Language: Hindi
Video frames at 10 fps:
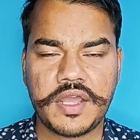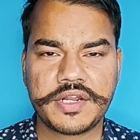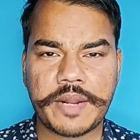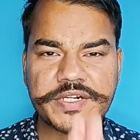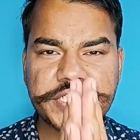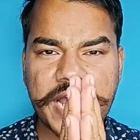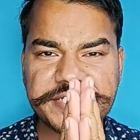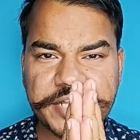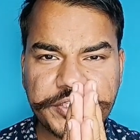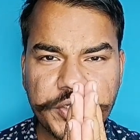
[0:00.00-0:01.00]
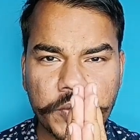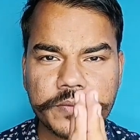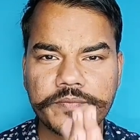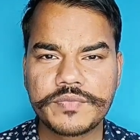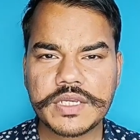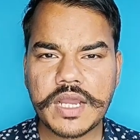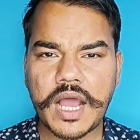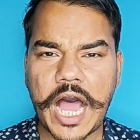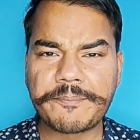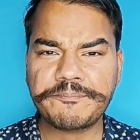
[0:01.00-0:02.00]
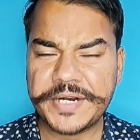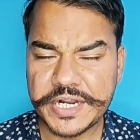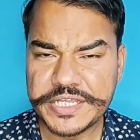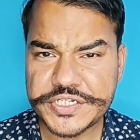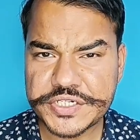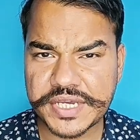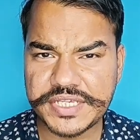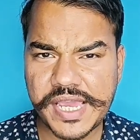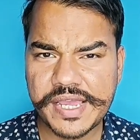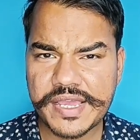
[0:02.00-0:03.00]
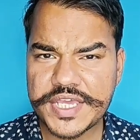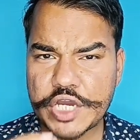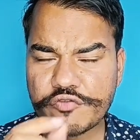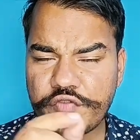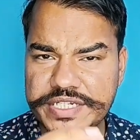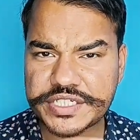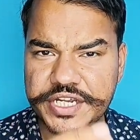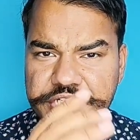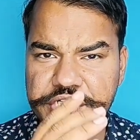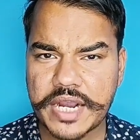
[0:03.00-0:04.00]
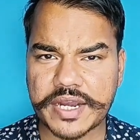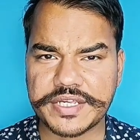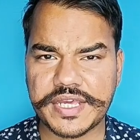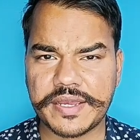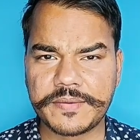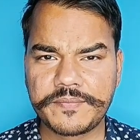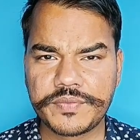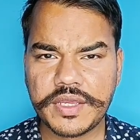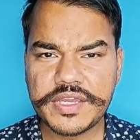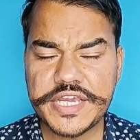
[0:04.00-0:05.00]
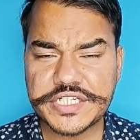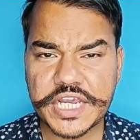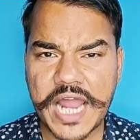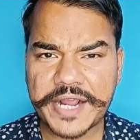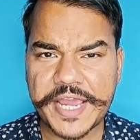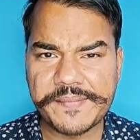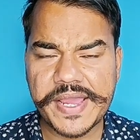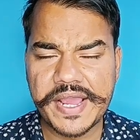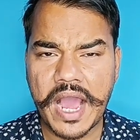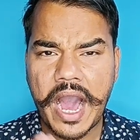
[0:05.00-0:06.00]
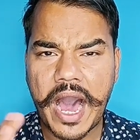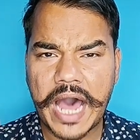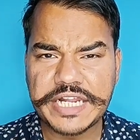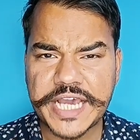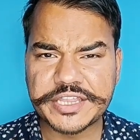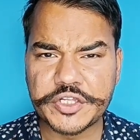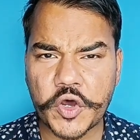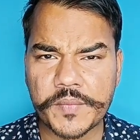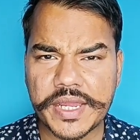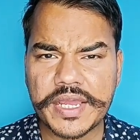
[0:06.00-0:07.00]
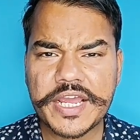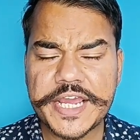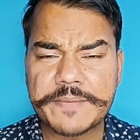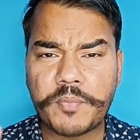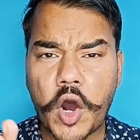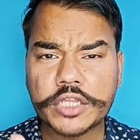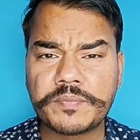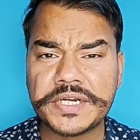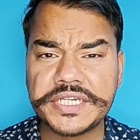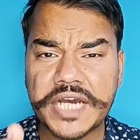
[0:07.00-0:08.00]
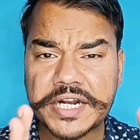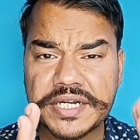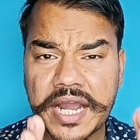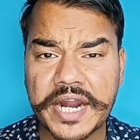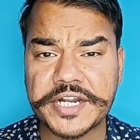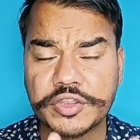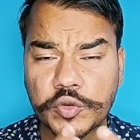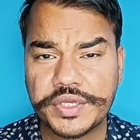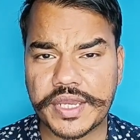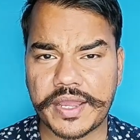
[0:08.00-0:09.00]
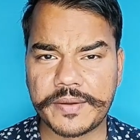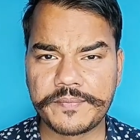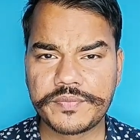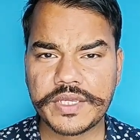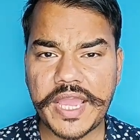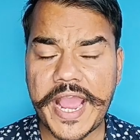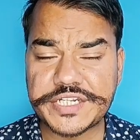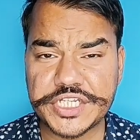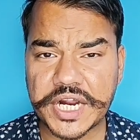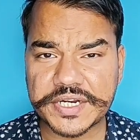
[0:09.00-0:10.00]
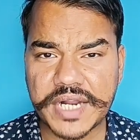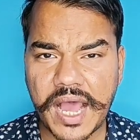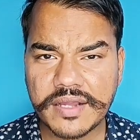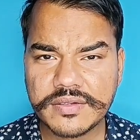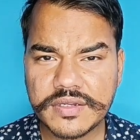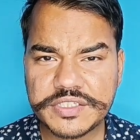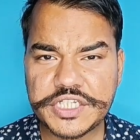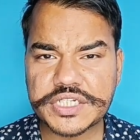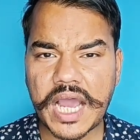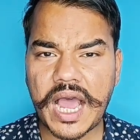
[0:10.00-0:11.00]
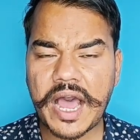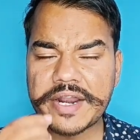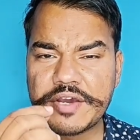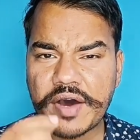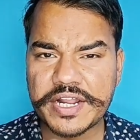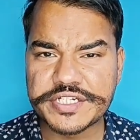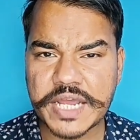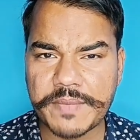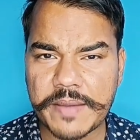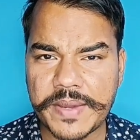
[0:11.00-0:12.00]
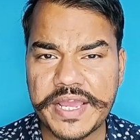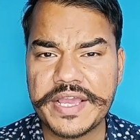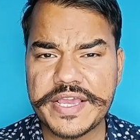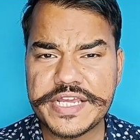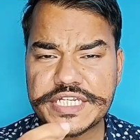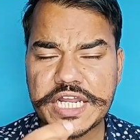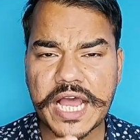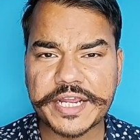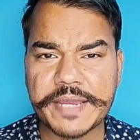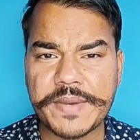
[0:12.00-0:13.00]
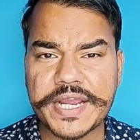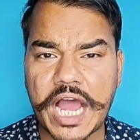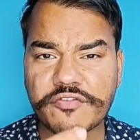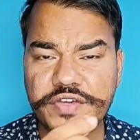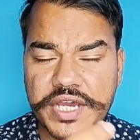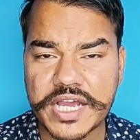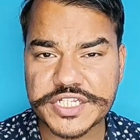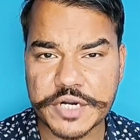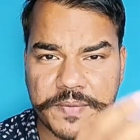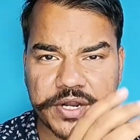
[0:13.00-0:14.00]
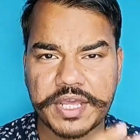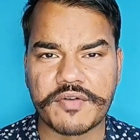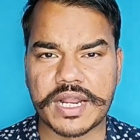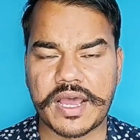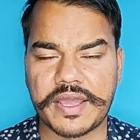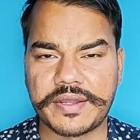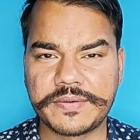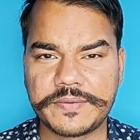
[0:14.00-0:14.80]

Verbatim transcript: नमस्कार साथियों आप मिडल ईस्ट कहिए या वेस्ट एशिया कहिए इस इलाके में हालिया दिनों में एक बहुत बड़ी घटना घटित हुई है ऐसी घटना जिसका आने वाले समय में इस इलाके में काफी असर पड़ने वाला है